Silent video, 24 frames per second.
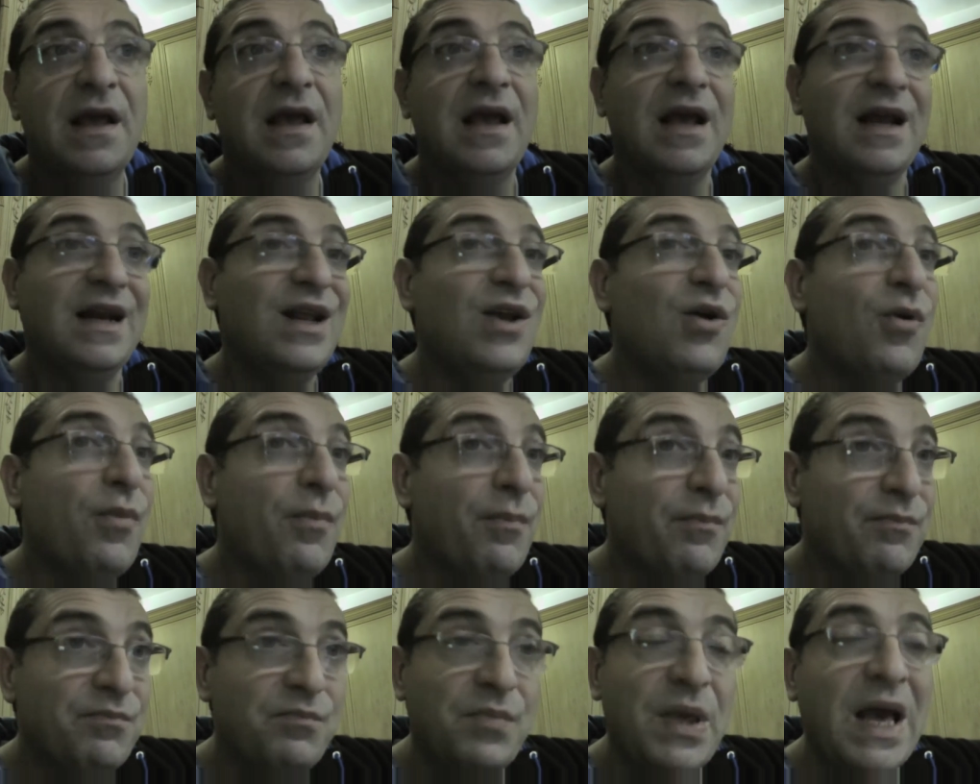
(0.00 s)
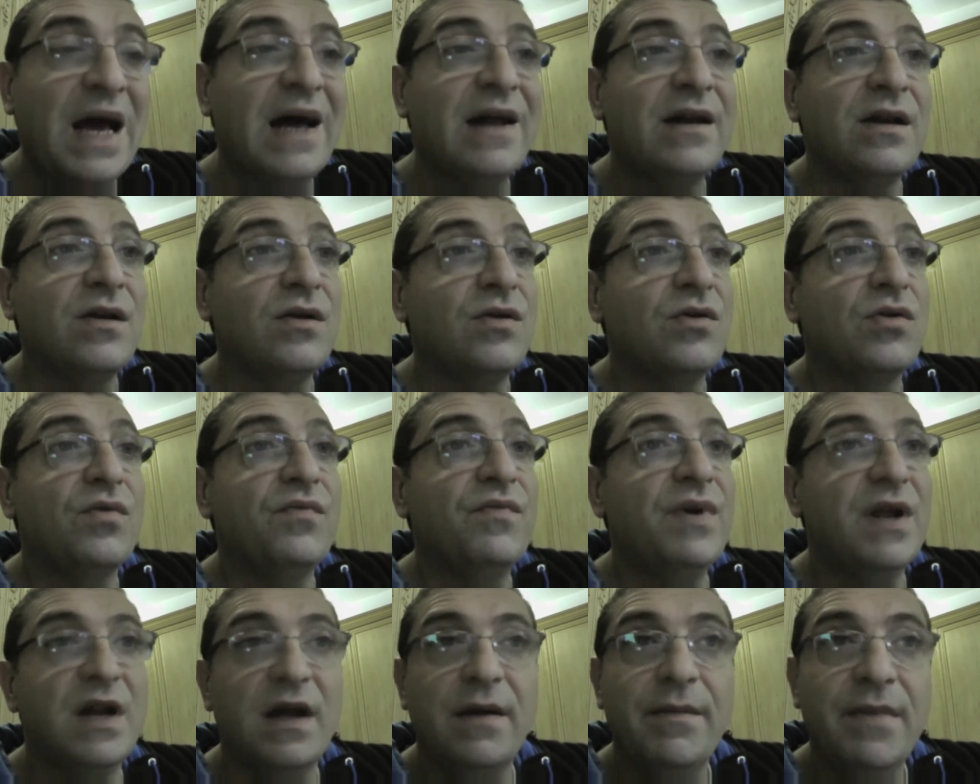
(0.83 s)
ed io
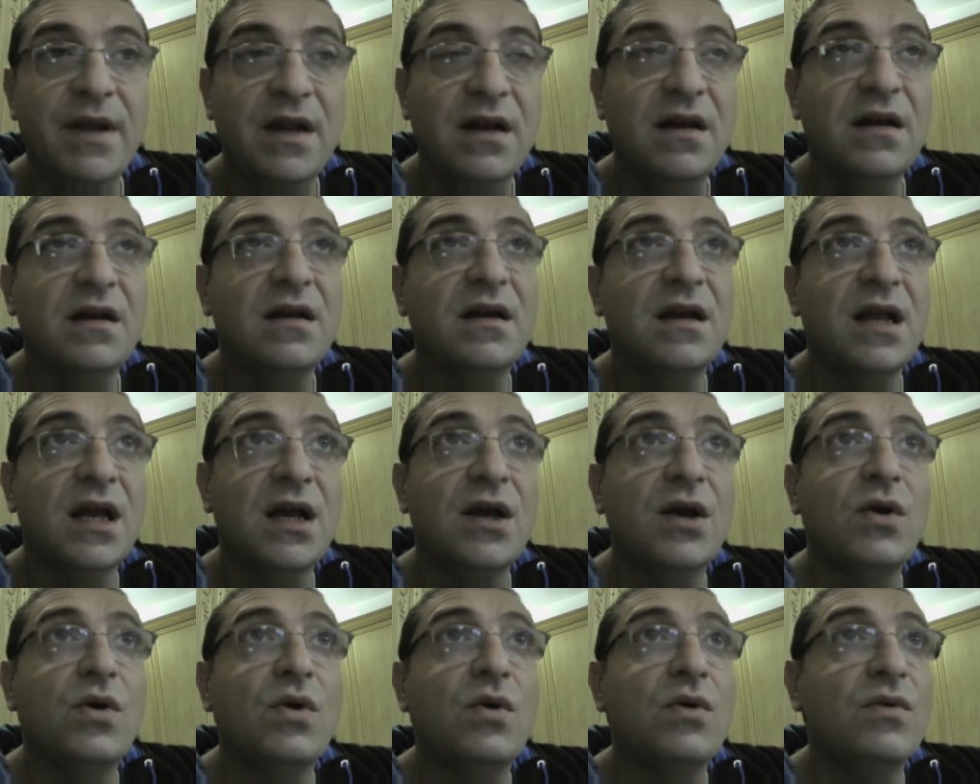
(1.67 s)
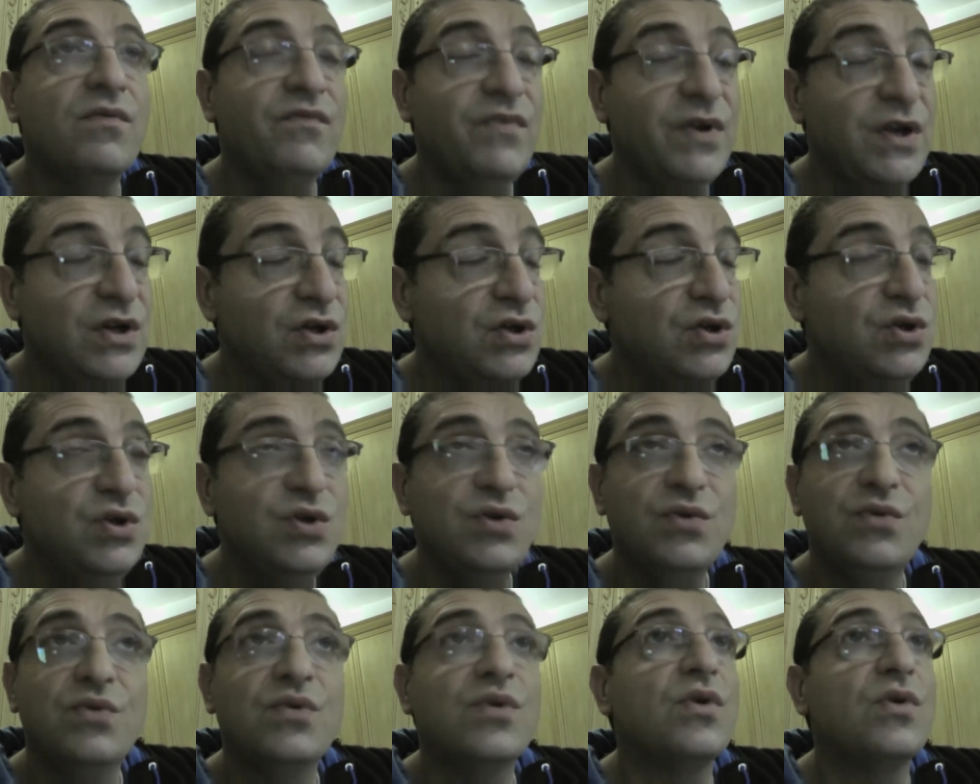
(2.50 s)
pianto veramente, vi
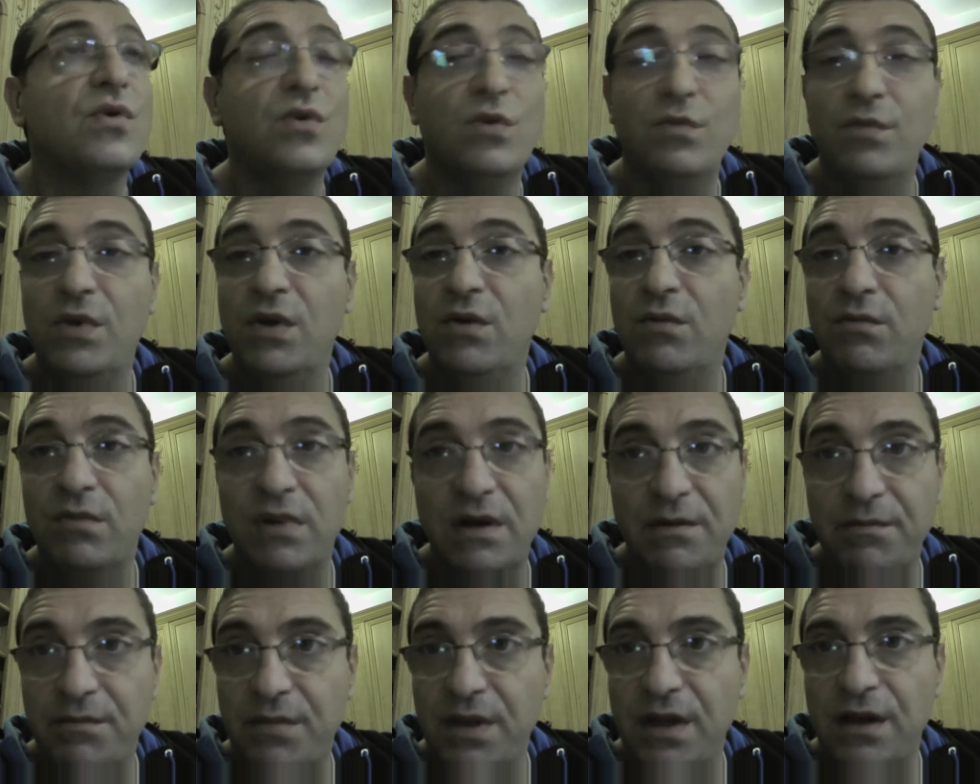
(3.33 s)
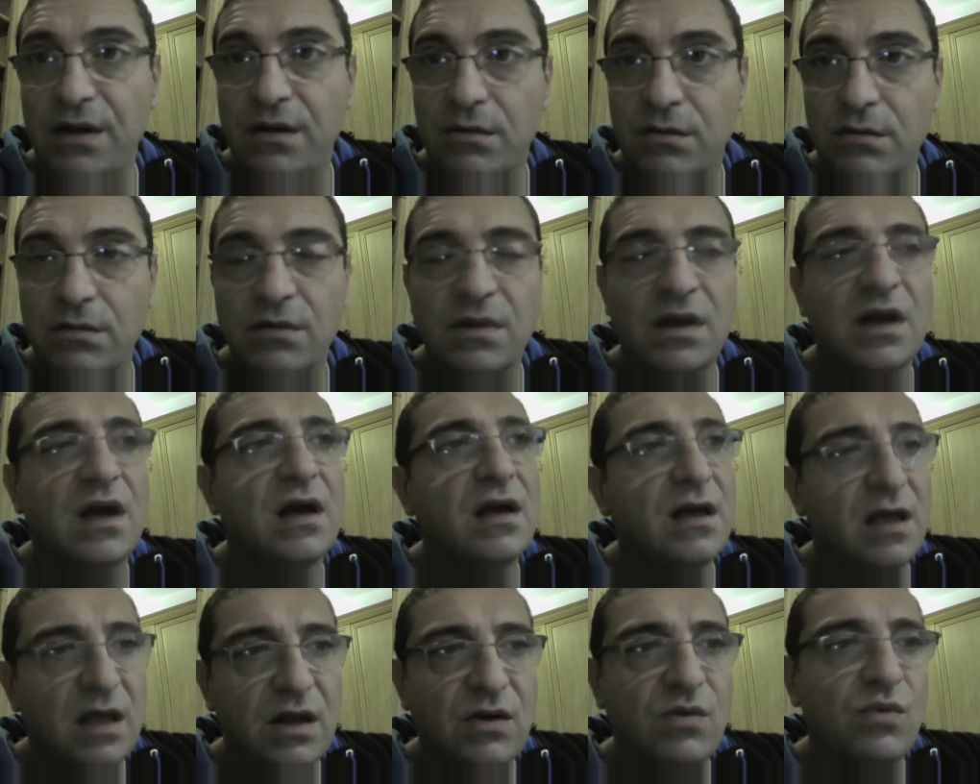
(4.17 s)
giuro, come un bambino.
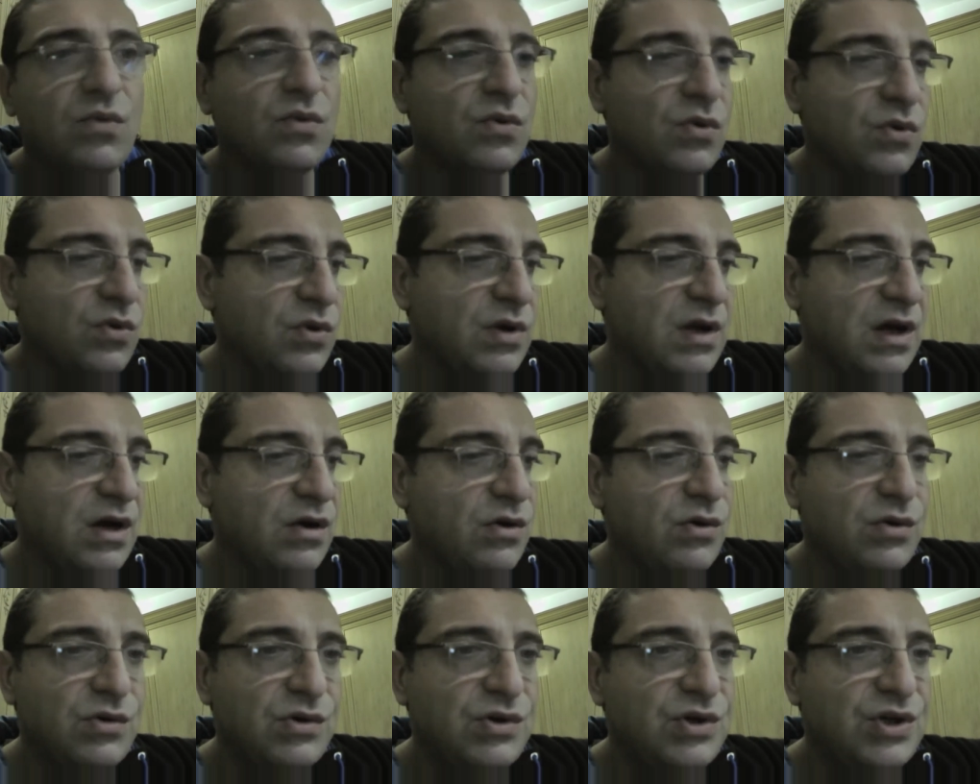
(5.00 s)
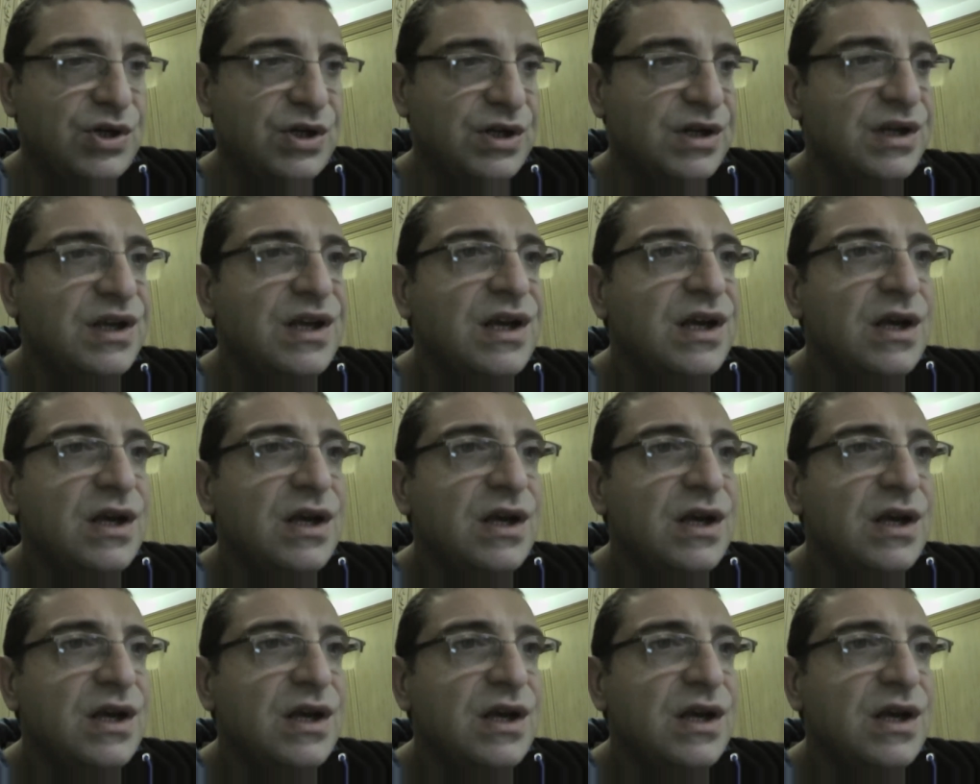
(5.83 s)
Anche tuttora oggi